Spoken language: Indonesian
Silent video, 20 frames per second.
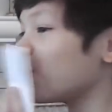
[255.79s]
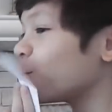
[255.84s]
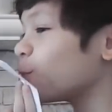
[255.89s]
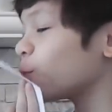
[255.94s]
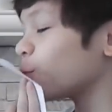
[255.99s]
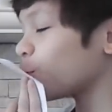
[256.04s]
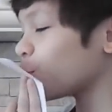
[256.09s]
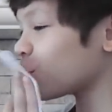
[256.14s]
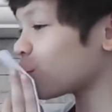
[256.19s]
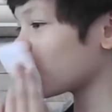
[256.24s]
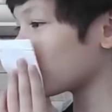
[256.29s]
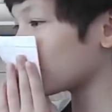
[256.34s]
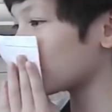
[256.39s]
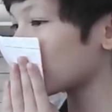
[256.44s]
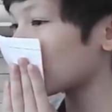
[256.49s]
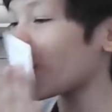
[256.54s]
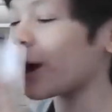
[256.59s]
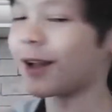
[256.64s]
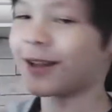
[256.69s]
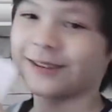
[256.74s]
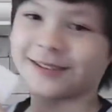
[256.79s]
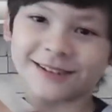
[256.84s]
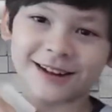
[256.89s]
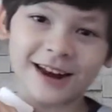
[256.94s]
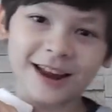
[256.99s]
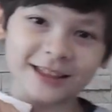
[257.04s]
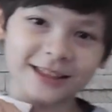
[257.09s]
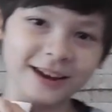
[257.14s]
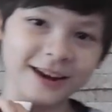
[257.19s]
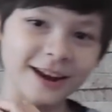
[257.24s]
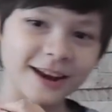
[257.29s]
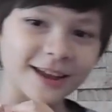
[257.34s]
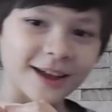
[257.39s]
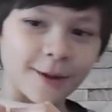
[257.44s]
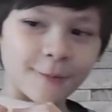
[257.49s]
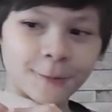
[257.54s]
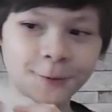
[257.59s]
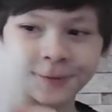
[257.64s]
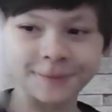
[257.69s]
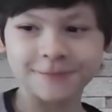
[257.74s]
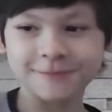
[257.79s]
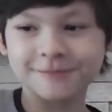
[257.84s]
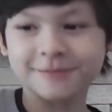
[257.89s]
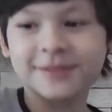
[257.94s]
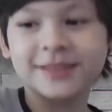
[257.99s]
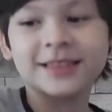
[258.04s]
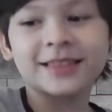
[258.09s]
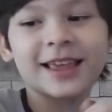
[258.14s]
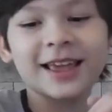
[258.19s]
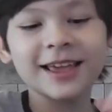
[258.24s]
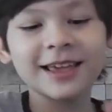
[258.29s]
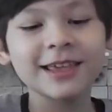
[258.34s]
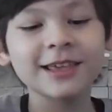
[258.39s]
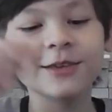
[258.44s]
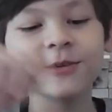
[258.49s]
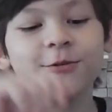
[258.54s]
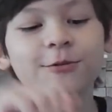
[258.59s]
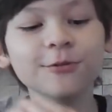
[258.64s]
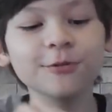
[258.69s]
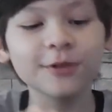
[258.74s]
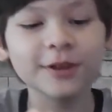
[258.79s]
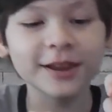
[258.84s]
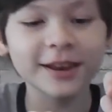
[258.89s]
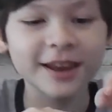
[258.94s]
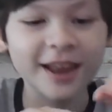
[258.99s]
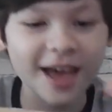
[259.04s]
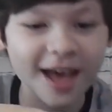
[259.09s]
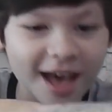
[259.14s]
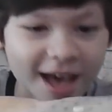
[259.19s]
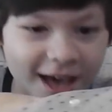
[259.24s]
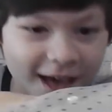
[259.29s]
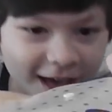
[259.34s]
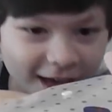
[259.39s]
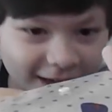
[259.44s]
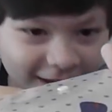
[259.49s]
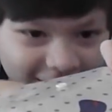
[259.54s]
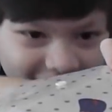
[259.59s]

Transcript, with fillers: Hmm, letter dari kamu. Thank you Rina.